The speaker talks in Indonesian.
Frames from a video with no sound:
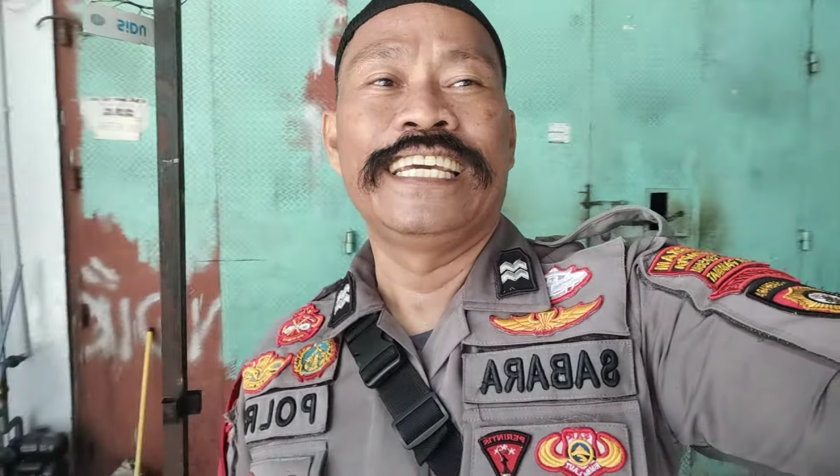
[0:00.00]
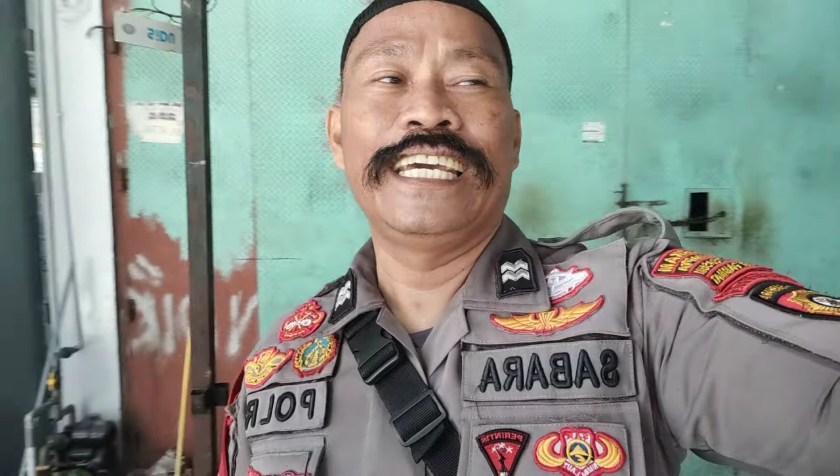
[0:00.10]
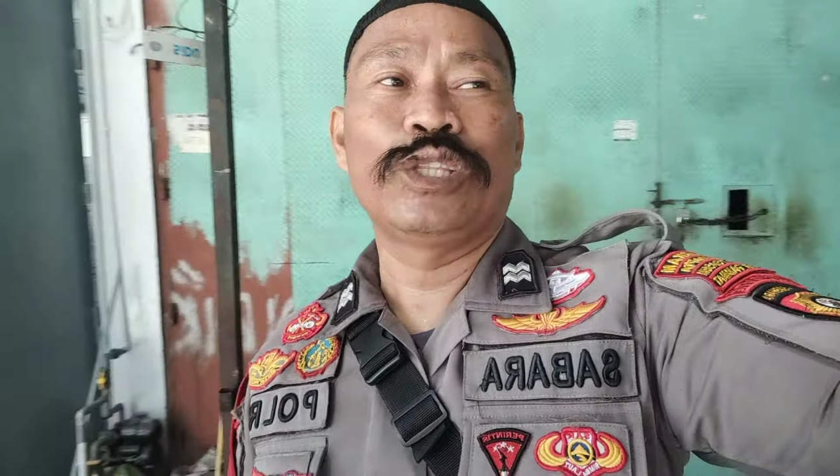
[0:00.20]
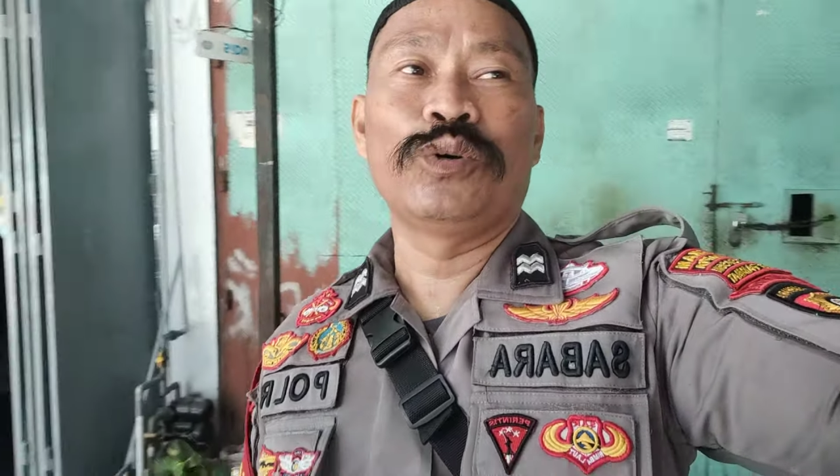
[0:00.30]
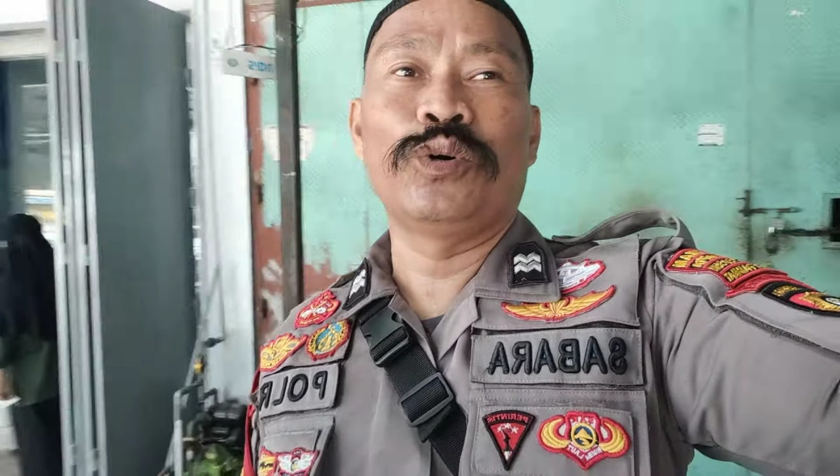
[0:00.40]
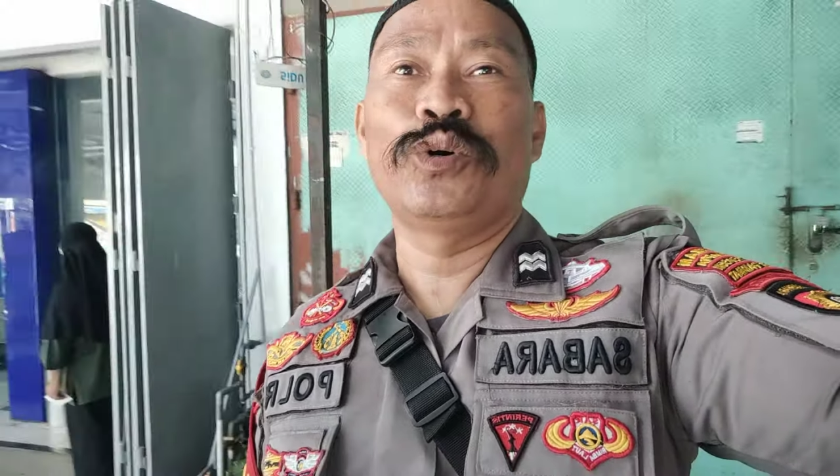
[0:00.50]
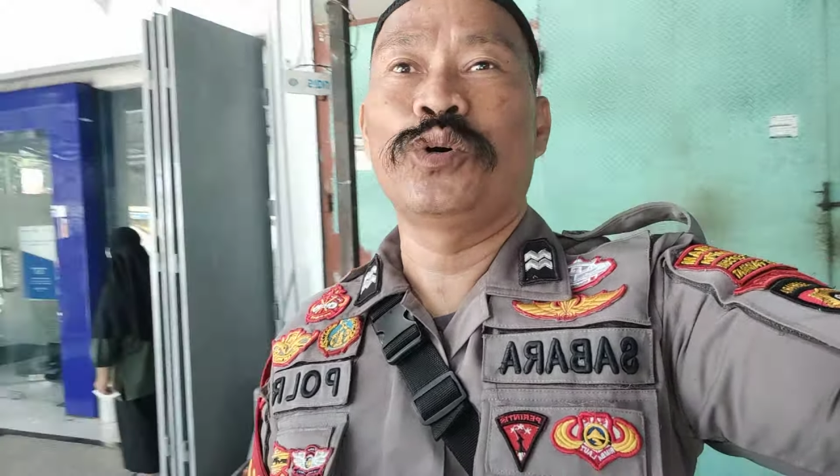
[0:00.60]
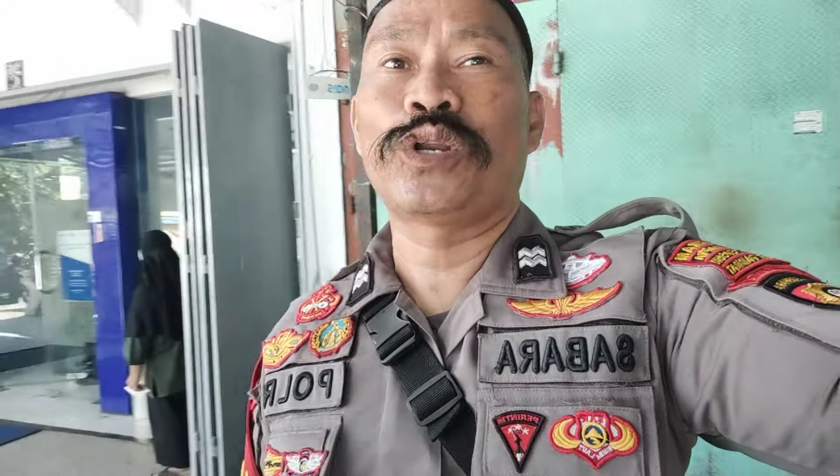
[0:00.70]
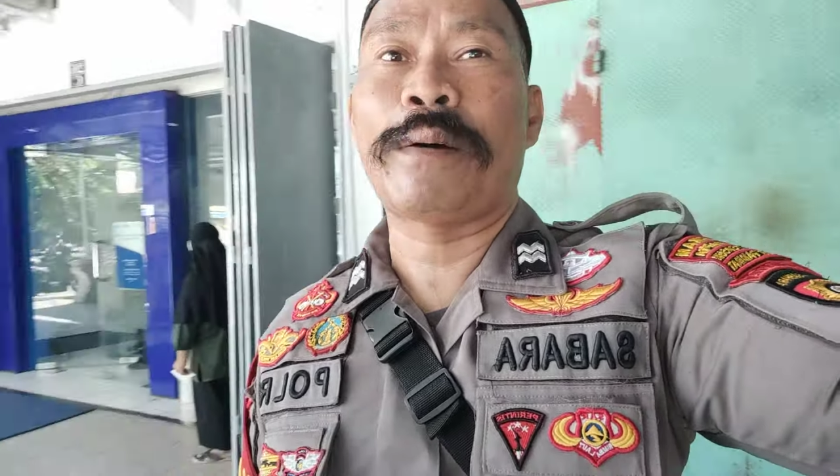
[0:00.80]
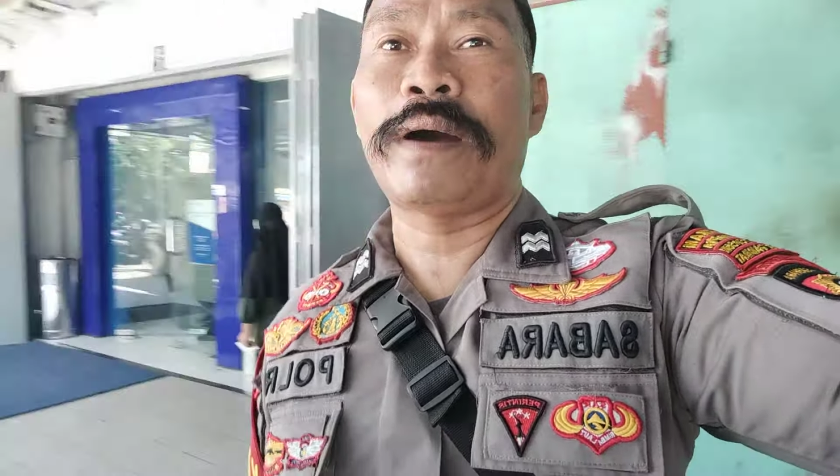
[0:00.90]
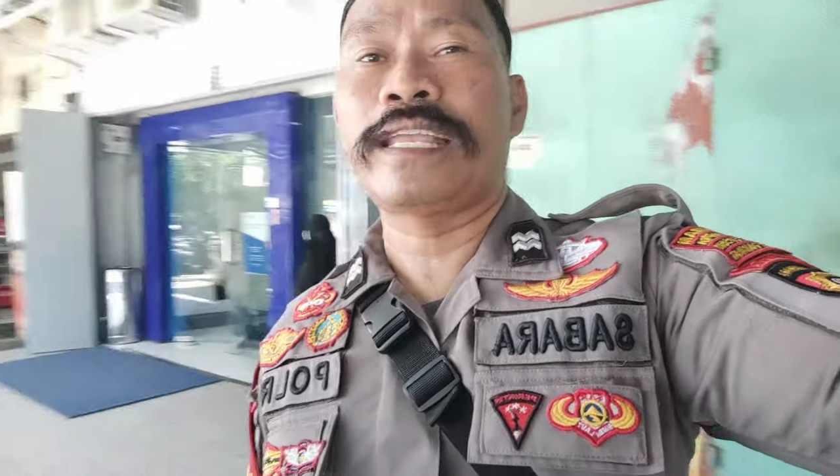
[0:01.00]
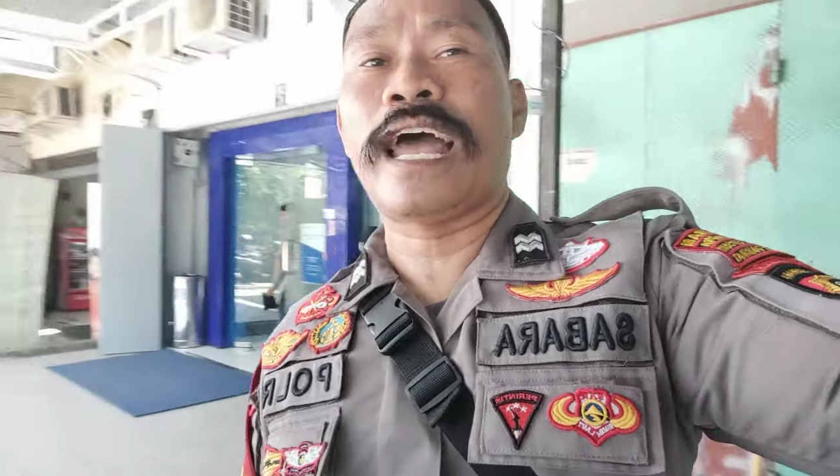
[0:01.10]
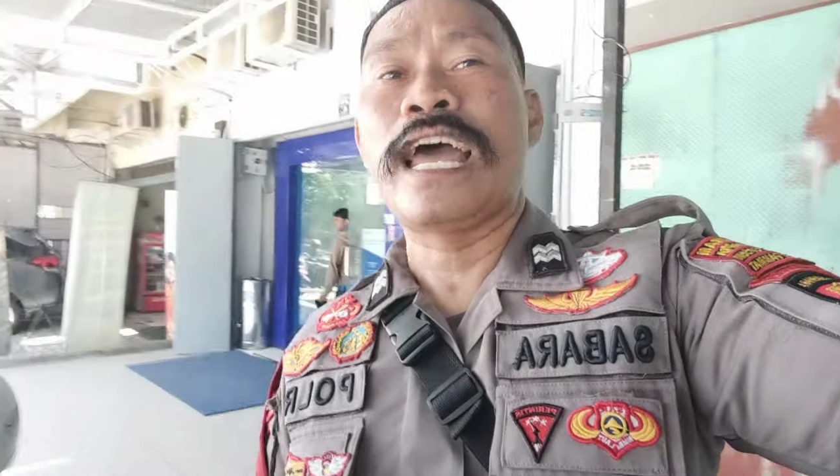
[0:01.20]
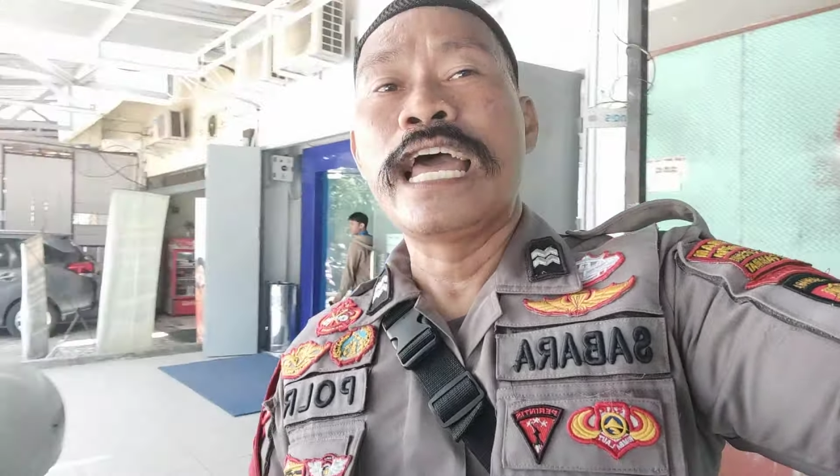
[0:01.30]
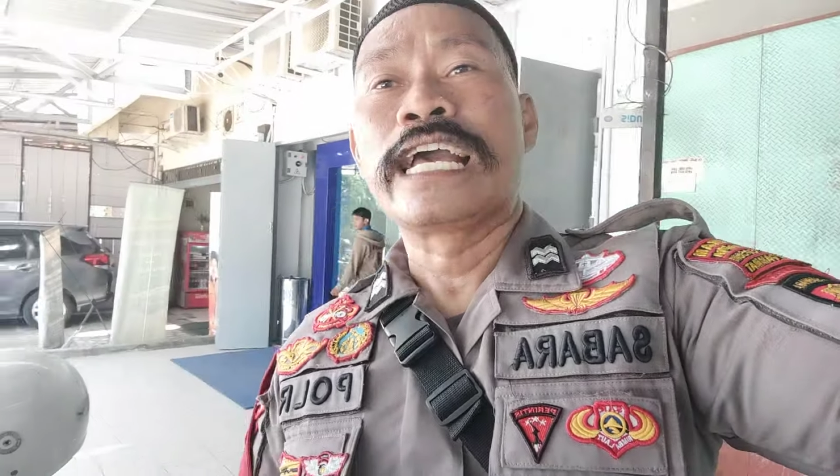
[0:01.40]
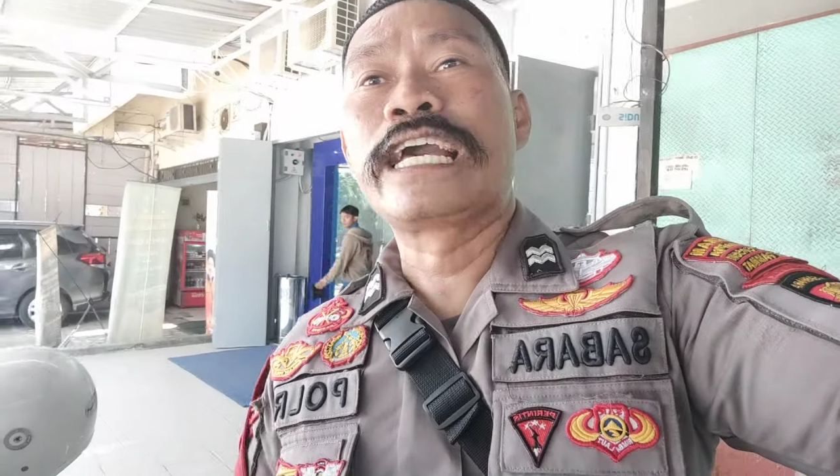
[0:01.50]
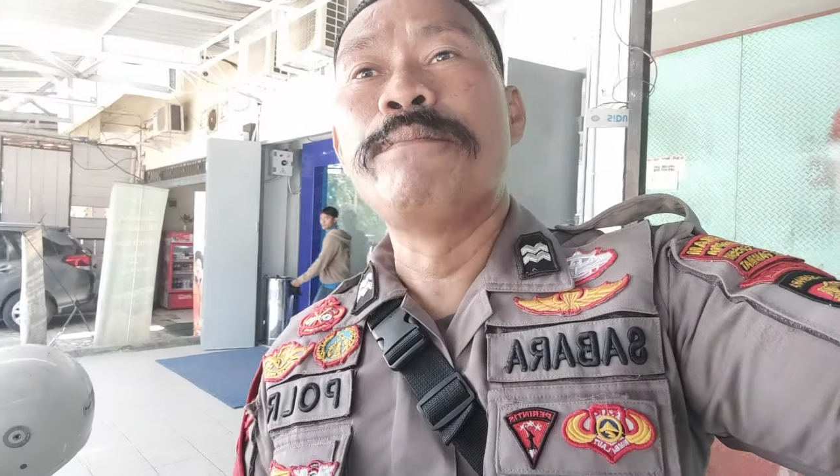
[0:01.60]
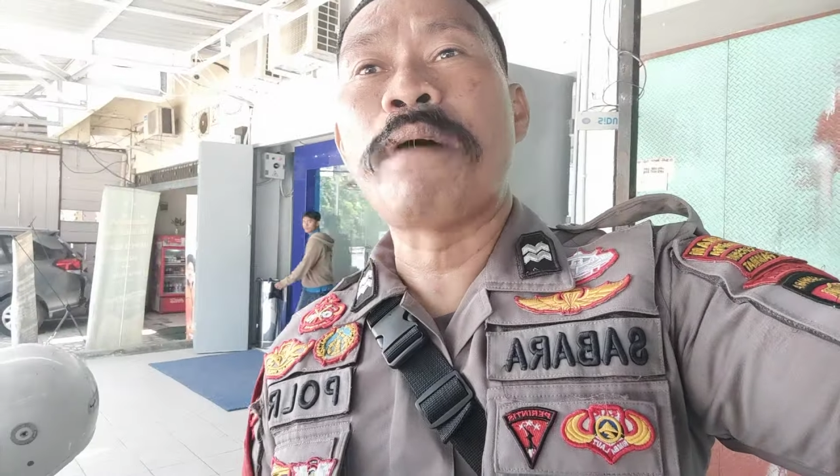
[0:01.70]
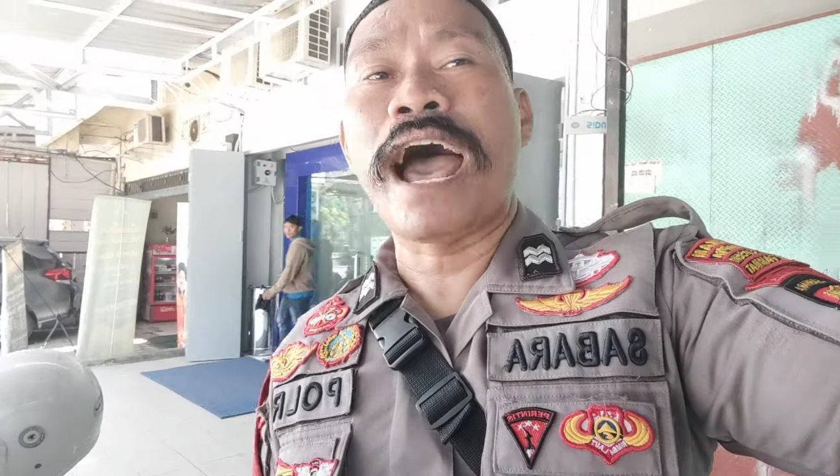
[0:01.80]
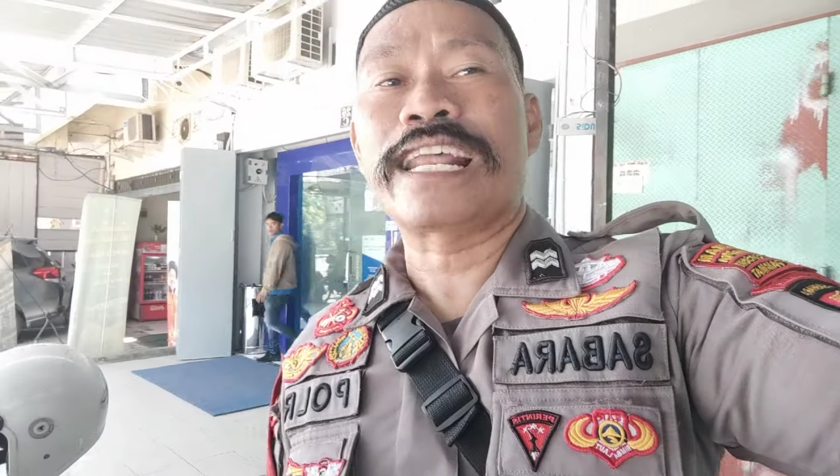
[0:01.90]
itu namanya
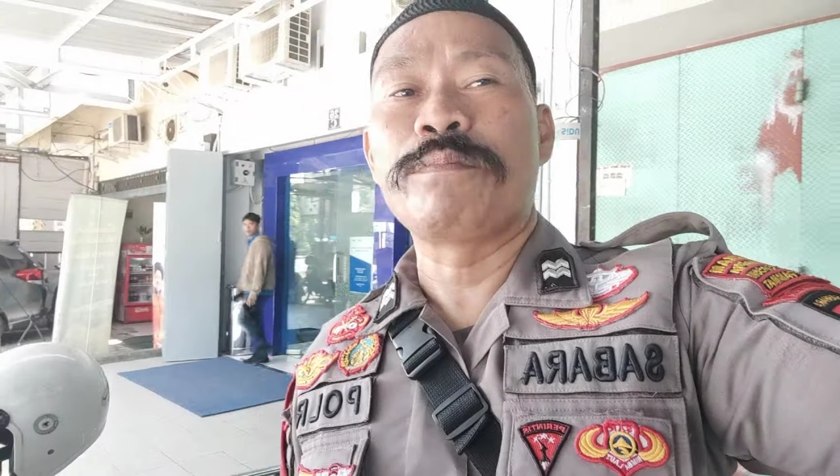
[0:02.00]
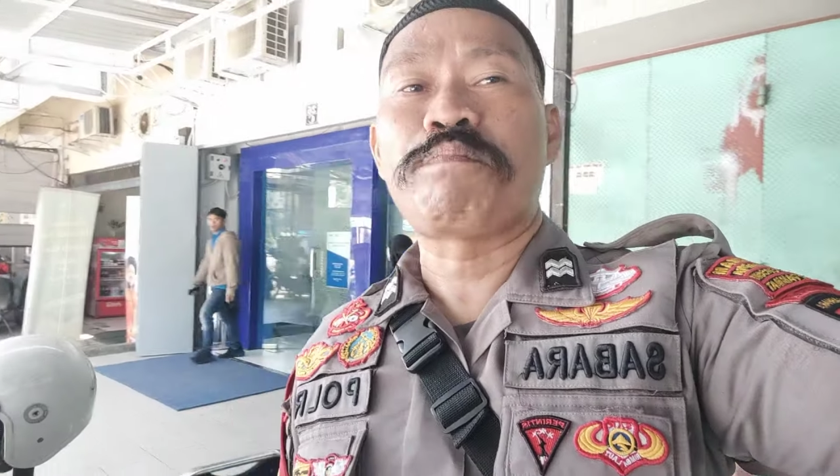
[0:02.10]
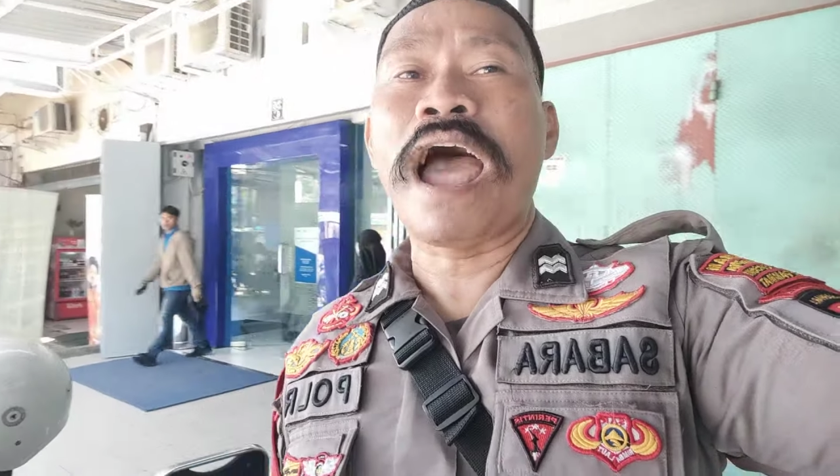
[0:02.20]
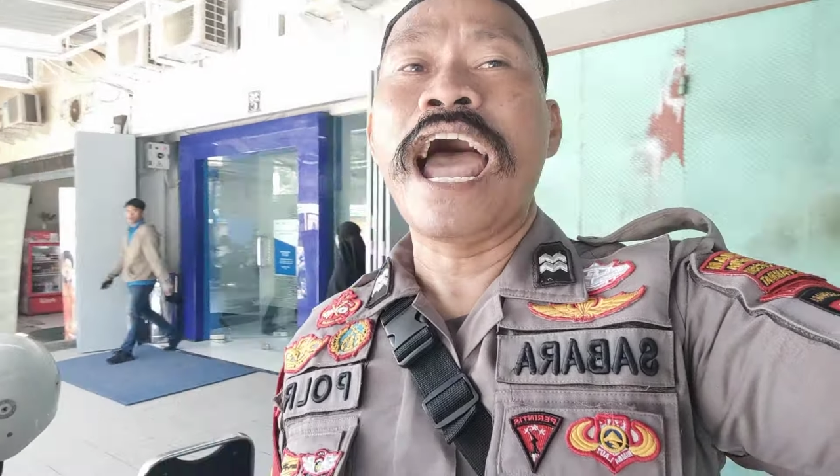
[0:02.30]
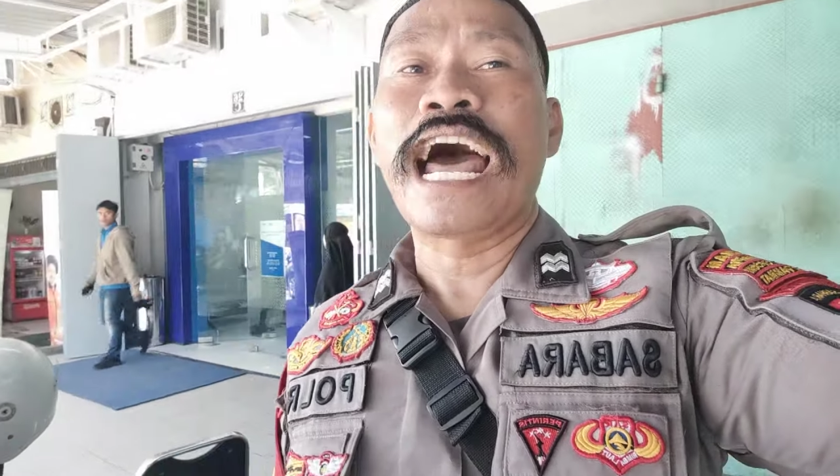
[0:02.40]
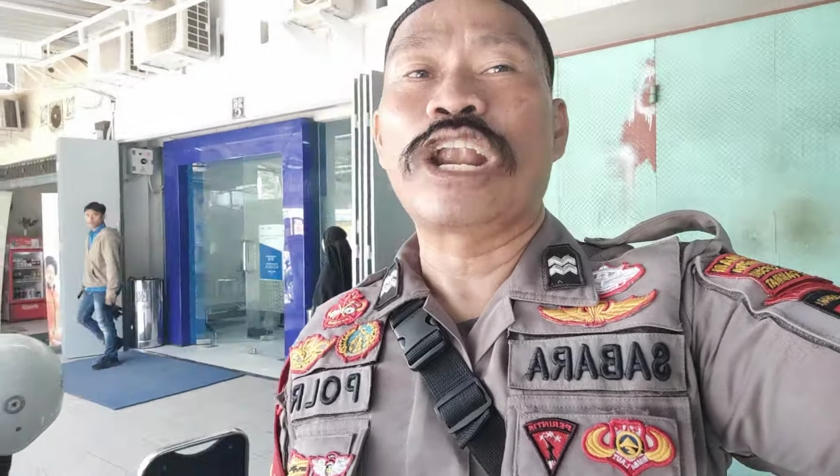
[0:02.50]
gemah ripah